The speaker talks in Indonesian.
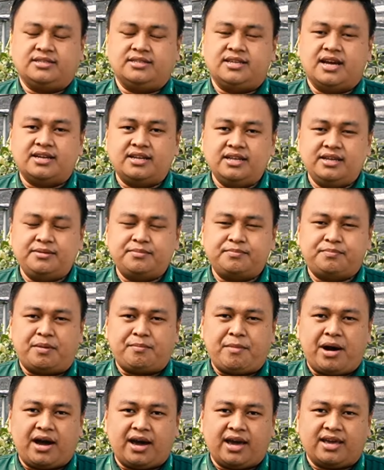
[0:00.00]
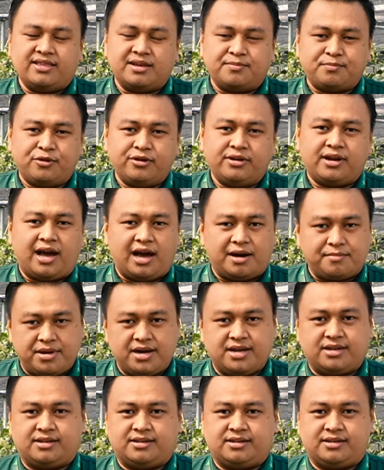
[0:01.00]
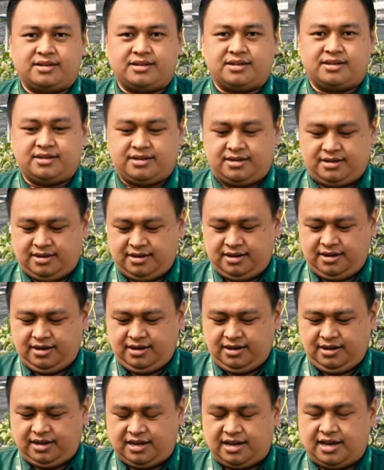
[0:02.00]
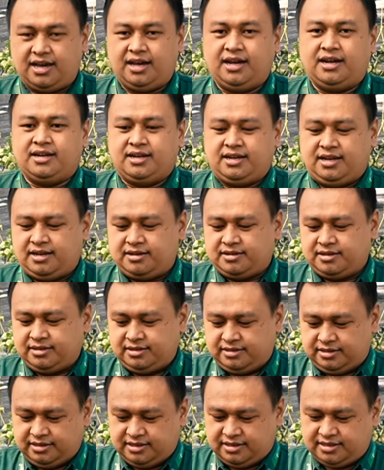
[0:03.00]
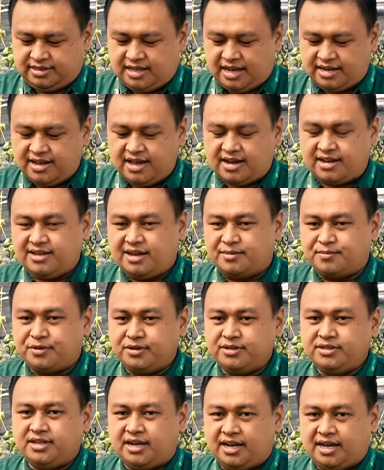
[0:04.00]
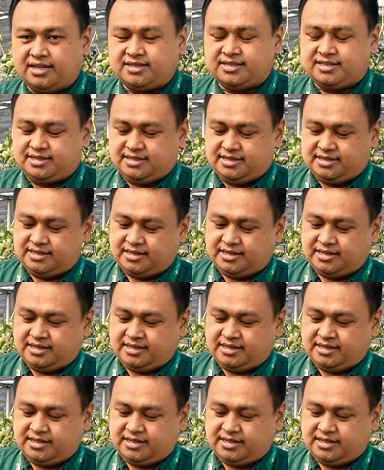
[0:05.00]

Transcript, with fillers: Jadi pemakainya pun aman. Ya. Standarnya pun jelas.